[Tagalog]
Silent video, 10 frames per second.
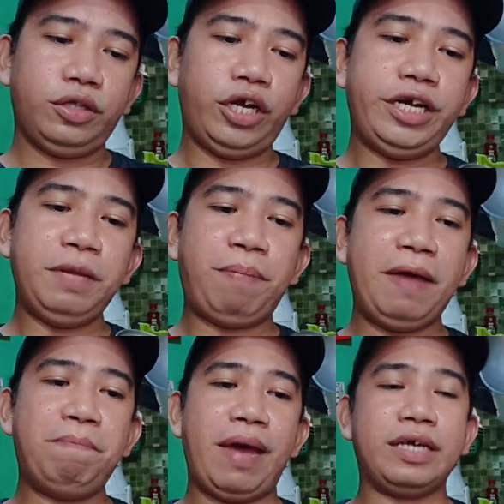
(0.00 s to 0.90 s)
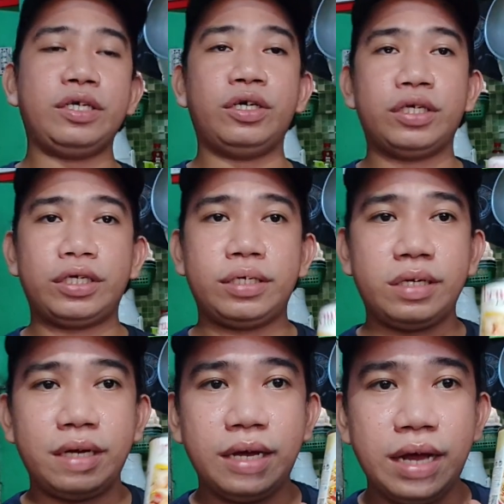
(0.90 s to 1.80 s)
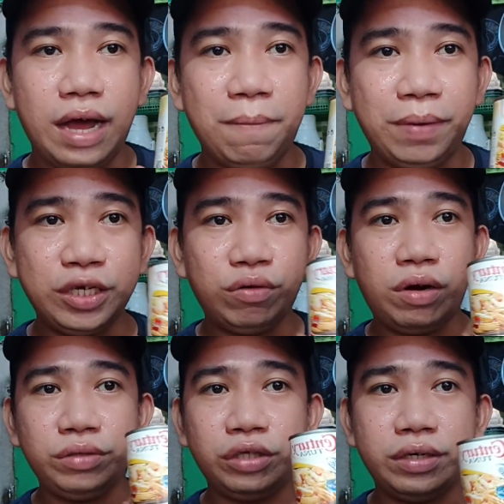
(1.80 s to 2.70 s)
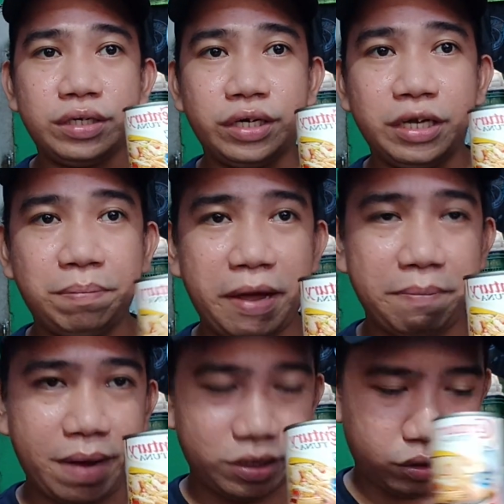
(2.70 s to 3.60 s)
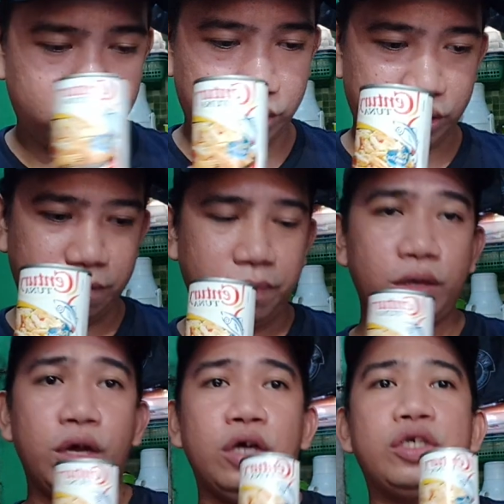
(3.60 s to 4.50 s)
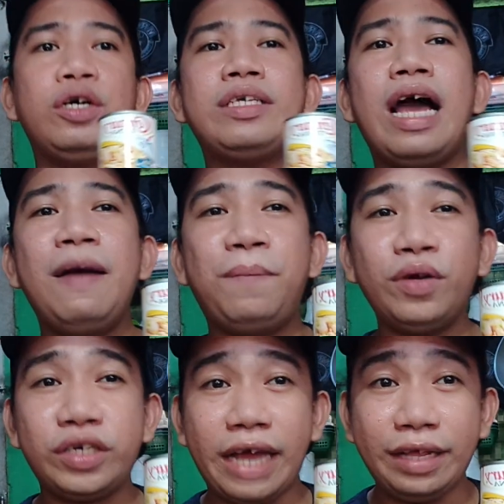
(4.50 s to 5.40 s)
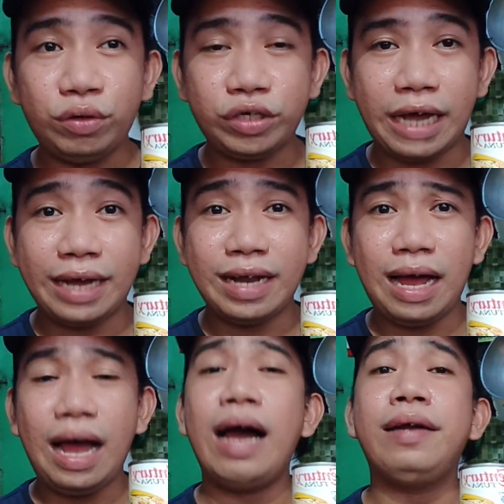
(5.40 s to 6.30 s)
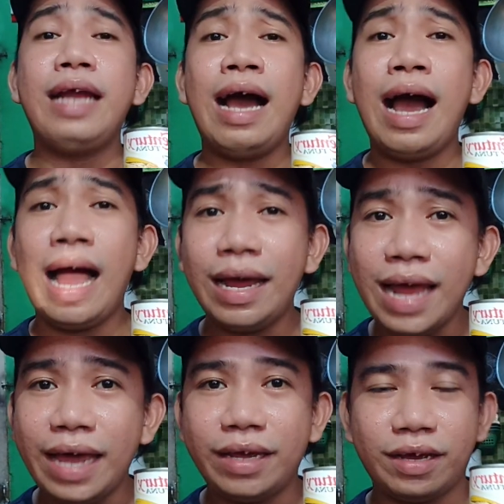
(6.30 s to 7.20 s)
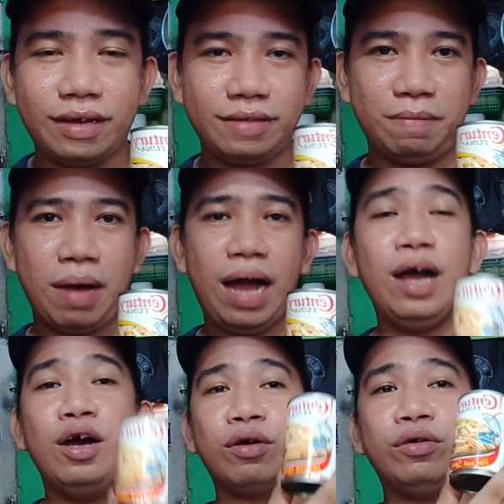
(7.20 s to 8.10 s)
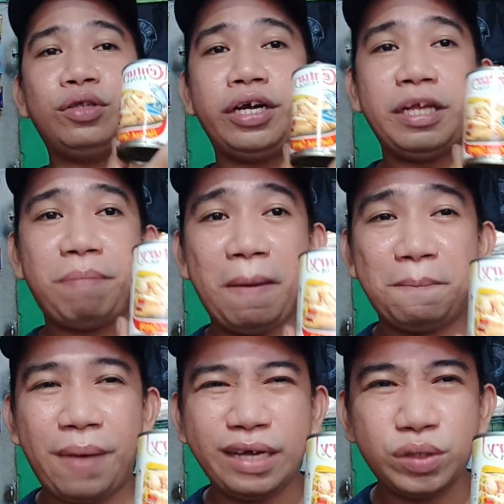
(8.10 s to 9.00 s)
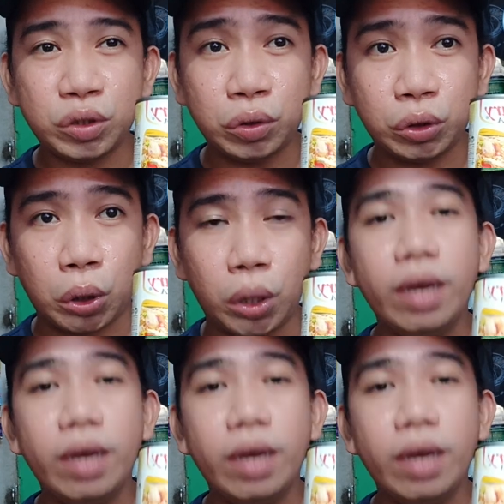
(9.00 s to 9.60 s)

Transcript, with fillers: 35 pesos ang presyo ko dito is 35 pesos so saang porsyento siya na nahahanay diba kung 35 pesos ko to